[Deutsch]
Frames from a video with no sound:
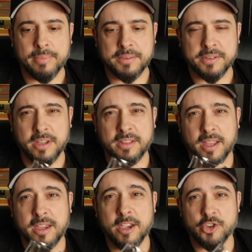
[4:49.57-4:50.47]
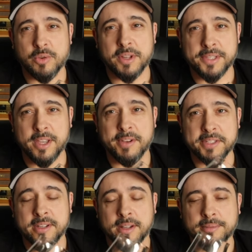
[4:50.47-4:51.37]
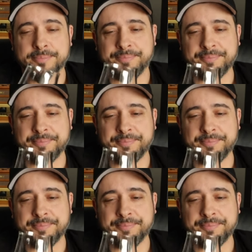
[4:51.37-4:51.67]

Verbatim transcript: Also ich denke schon, dass der was kann.